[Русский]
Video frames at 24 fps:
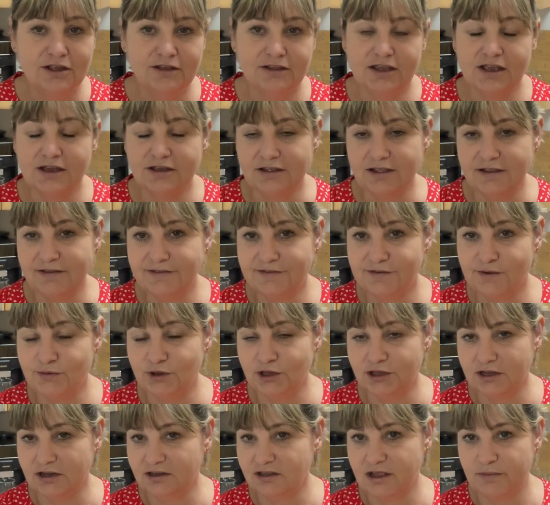Не, если вы
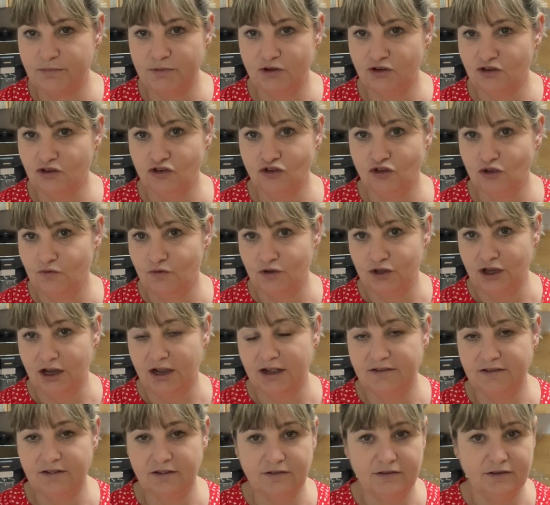мне так напишите, что вы не
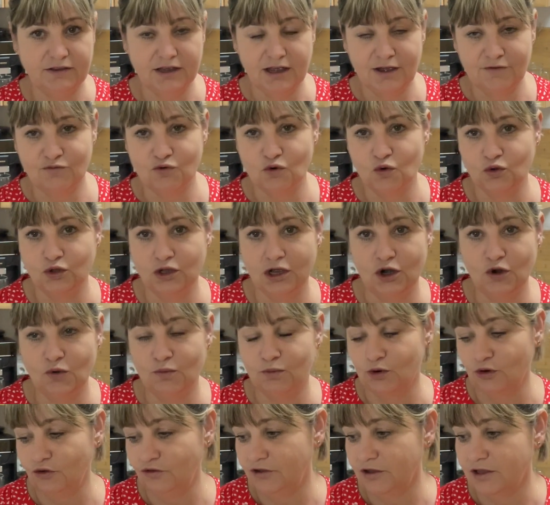хотите, я его удалю
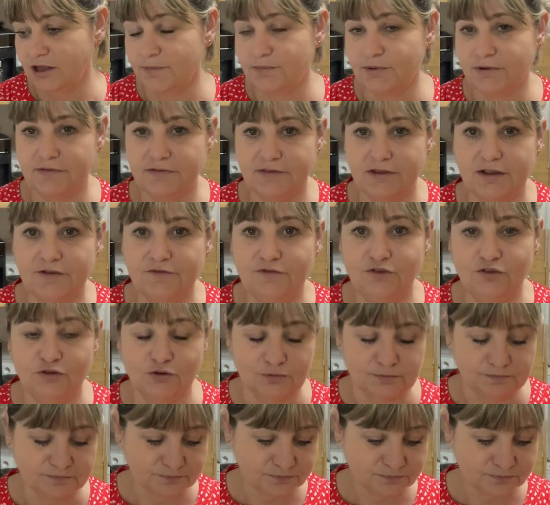просто-напросто и все